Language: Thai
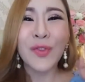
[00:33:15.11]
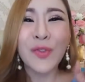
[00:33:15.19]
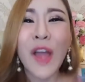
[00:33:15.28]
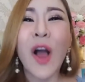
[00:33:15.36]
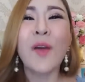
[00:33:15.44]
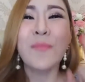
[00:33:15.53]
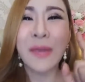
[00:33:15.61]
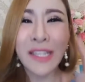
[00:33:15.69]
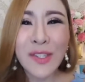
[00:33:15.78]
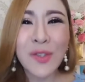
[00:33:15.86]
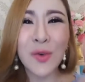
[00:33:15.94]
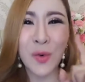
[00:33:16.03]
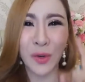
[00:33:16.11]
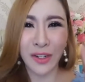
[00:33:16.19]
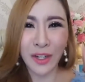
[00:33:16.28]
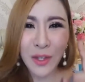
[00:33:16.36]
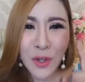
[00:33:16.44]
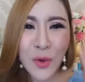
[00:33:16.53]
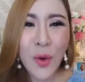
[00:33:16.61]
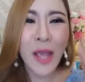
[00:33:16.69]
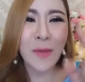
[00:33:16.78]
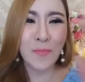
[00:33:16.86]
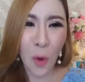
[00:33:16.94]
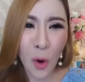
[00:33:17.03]
ต้องพิสูจน์ด้วย
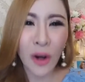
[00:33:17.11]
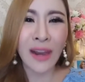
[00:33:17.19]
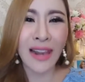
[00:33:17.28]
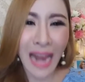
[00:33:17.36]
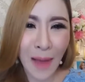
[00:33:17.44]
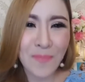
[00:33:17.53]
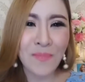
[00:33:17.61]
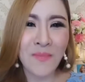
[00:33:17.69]
ผลลัพธ์